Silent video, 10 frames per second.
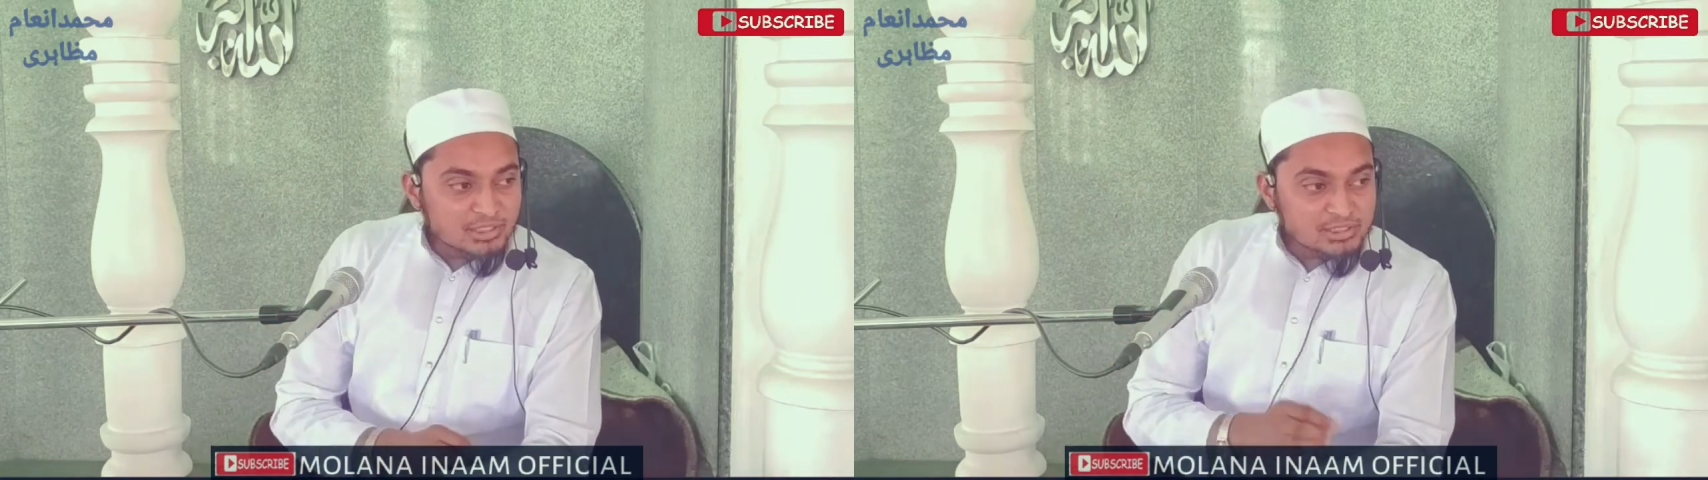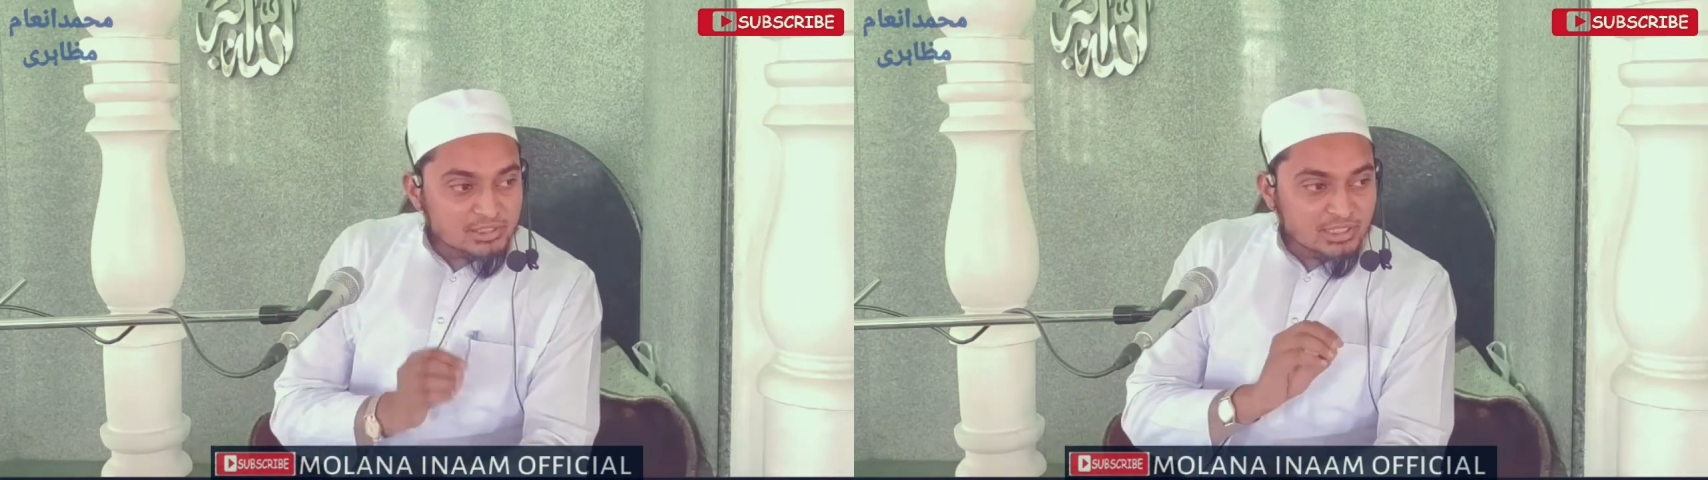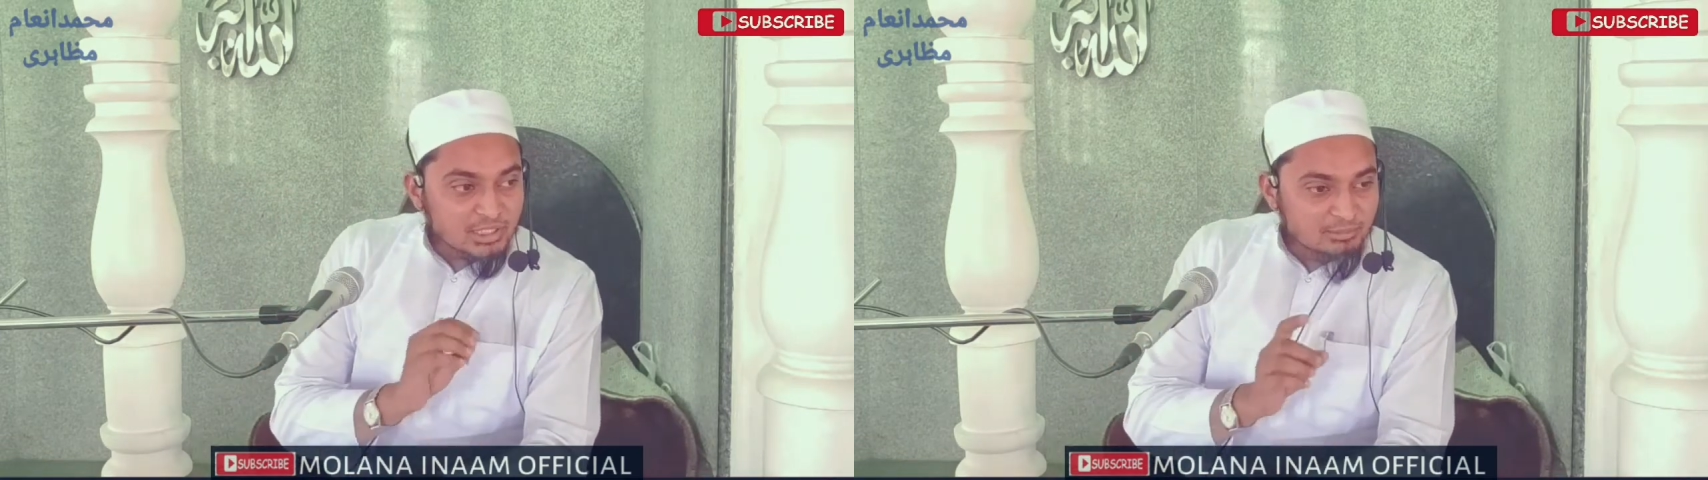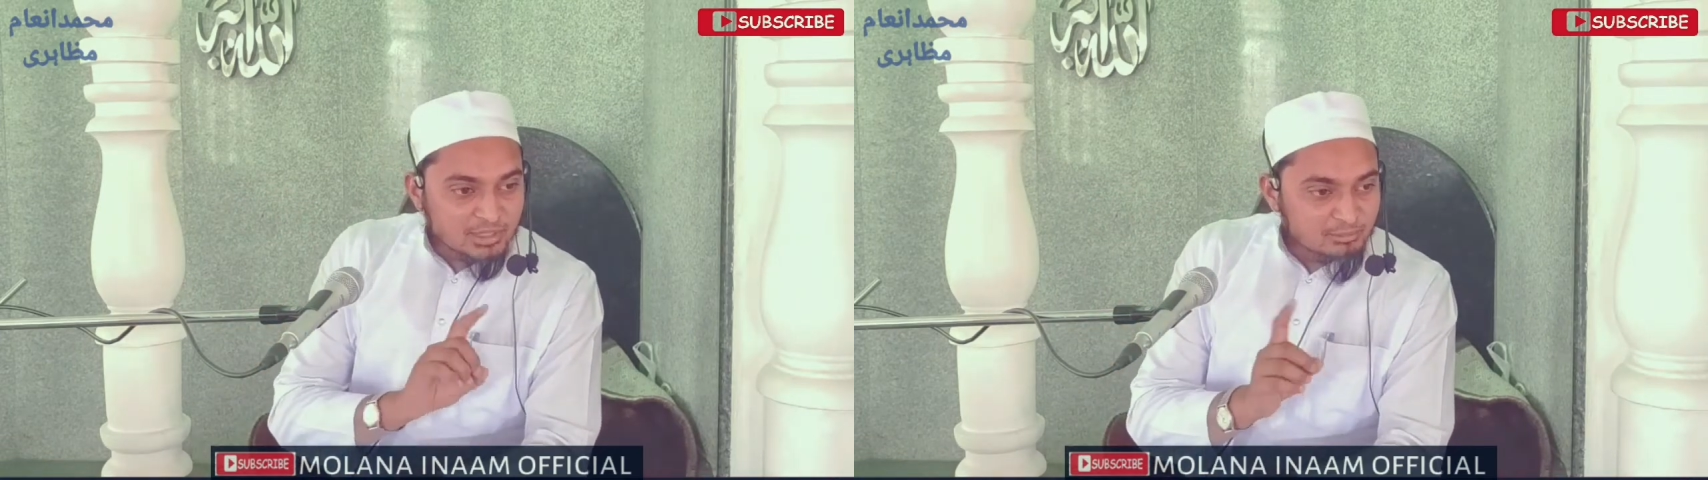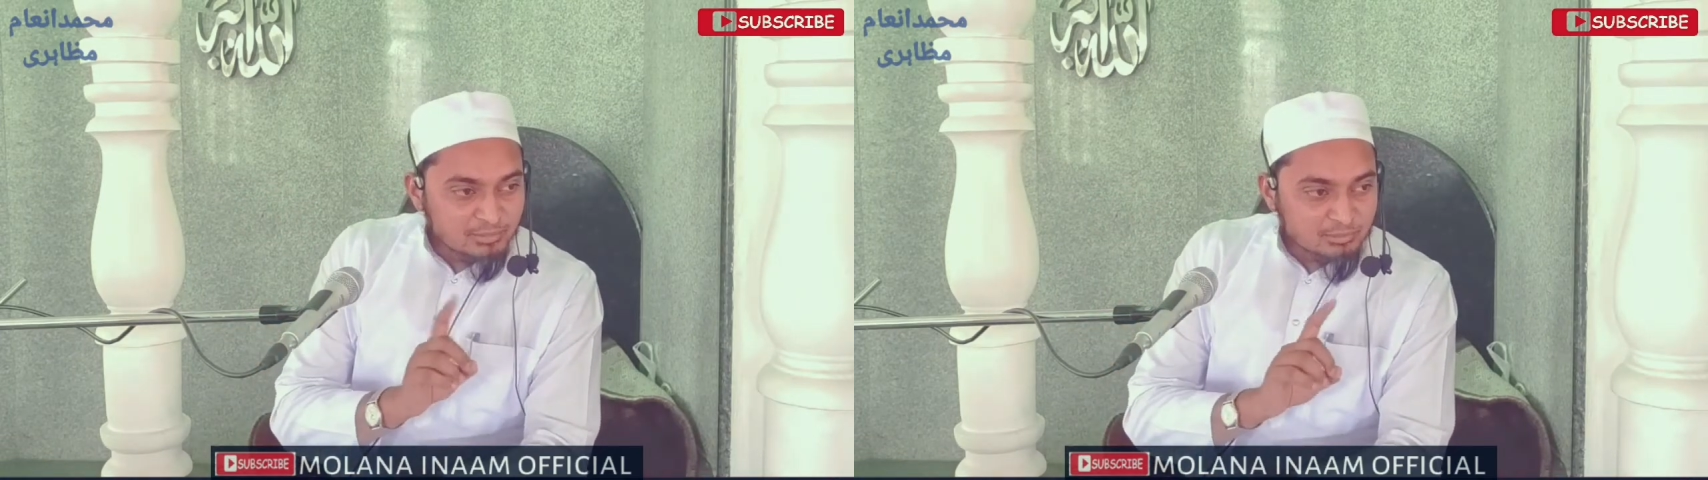किसी गैर
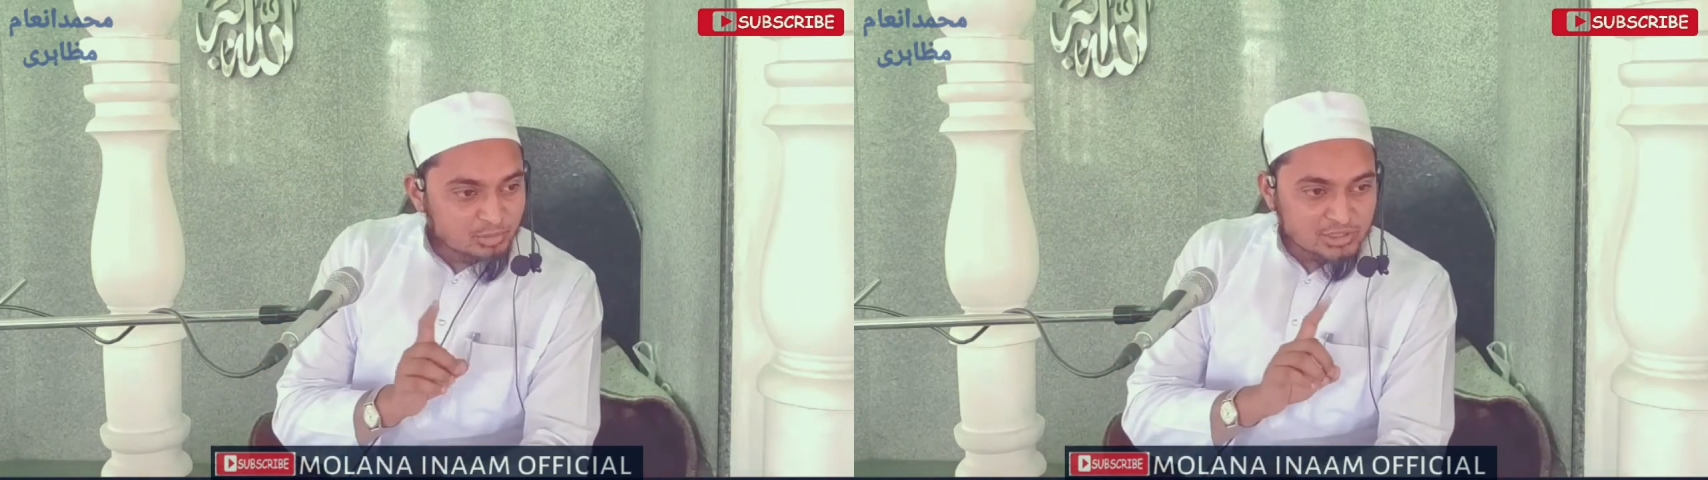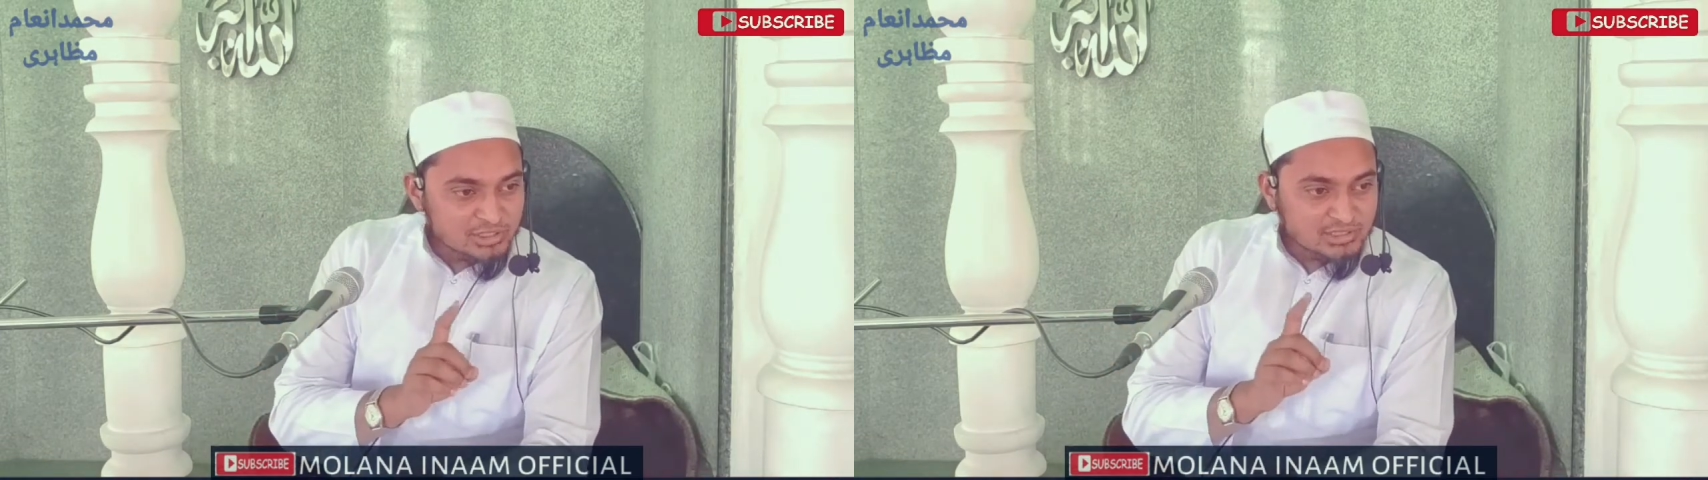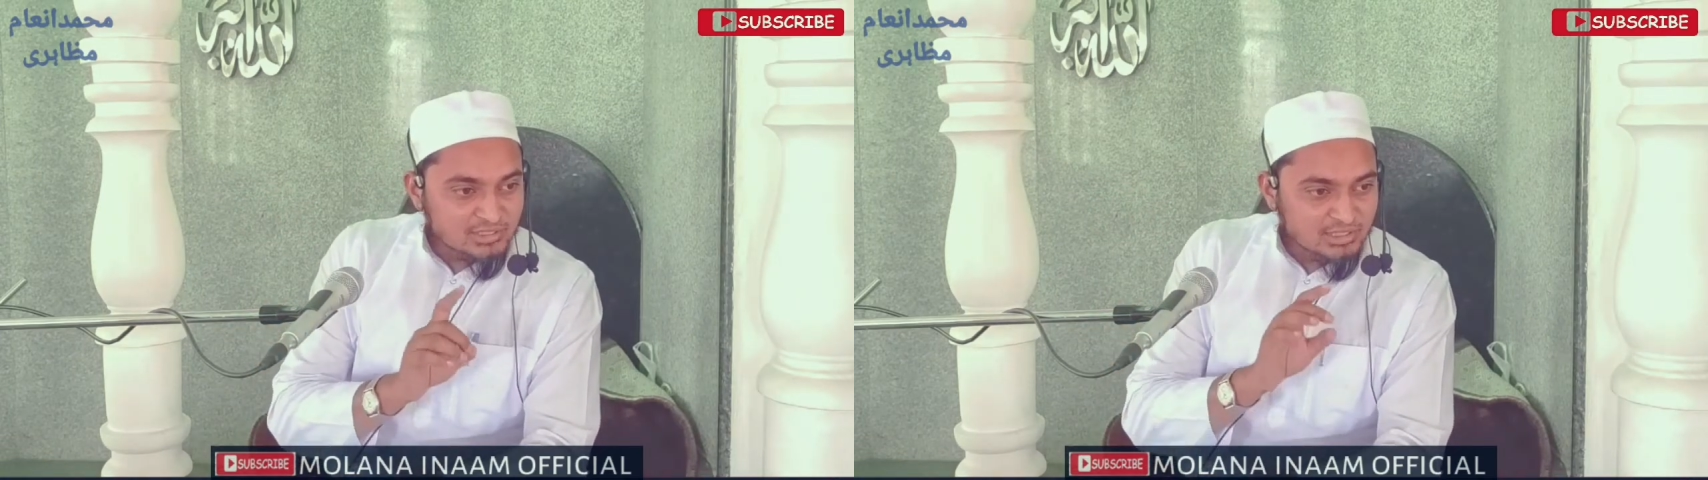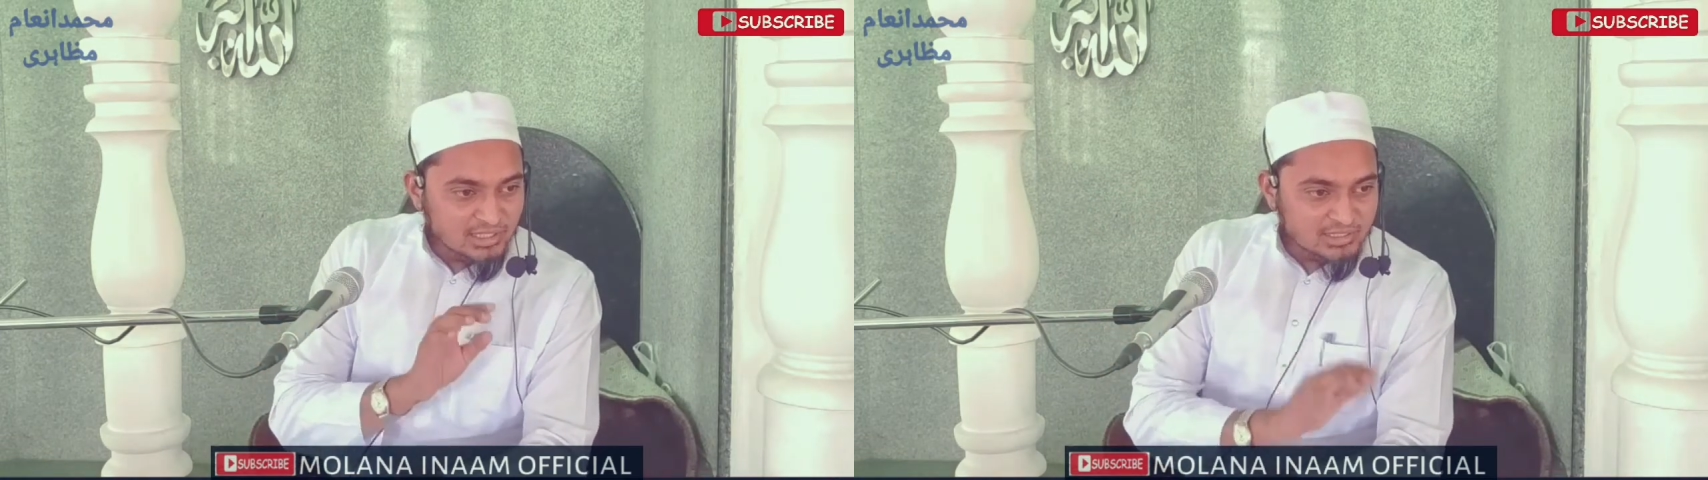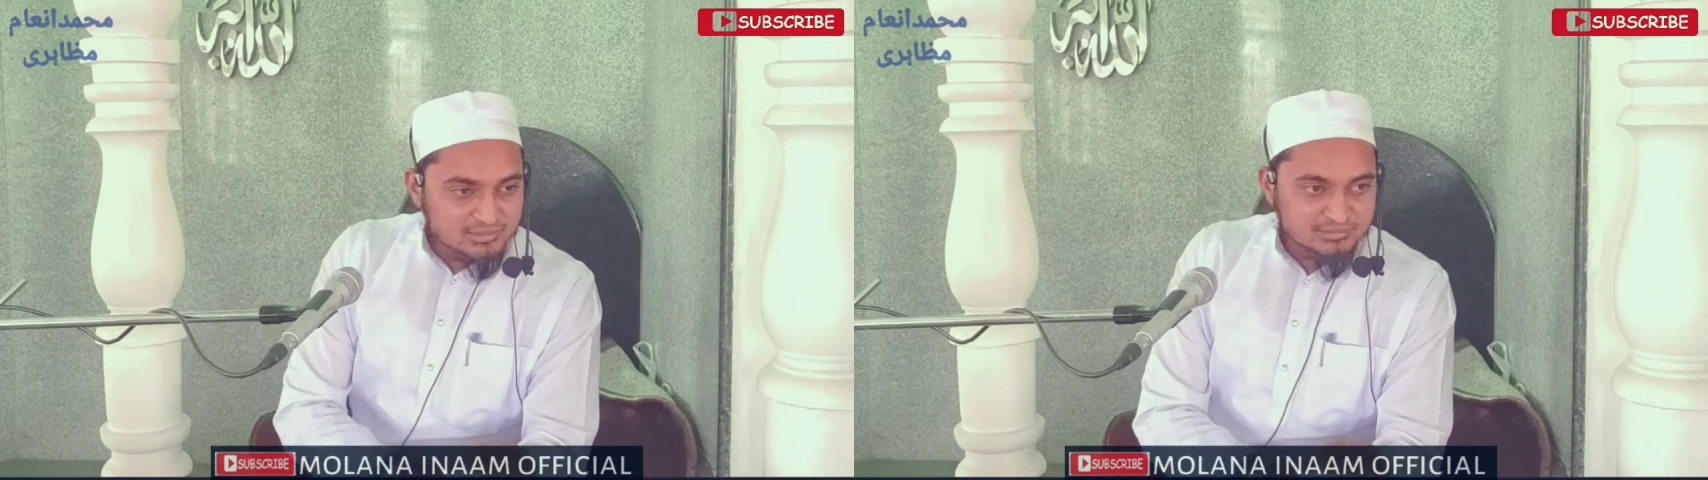महरम पर बुरी नज़र नहीं
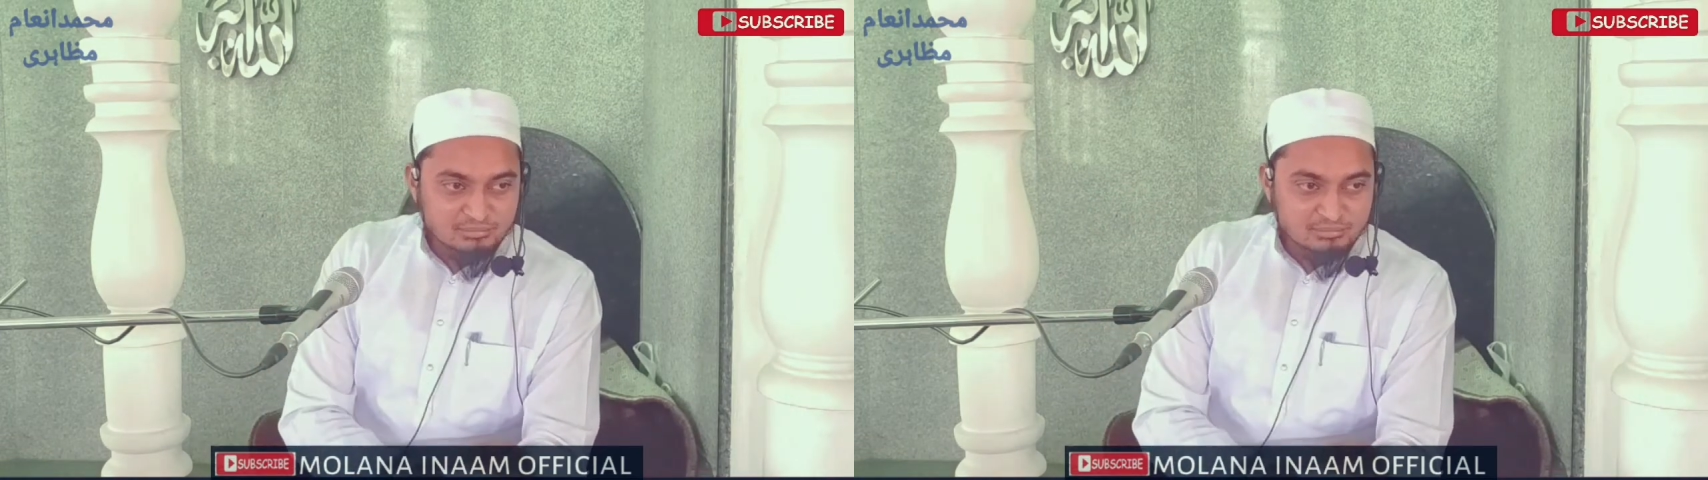डाली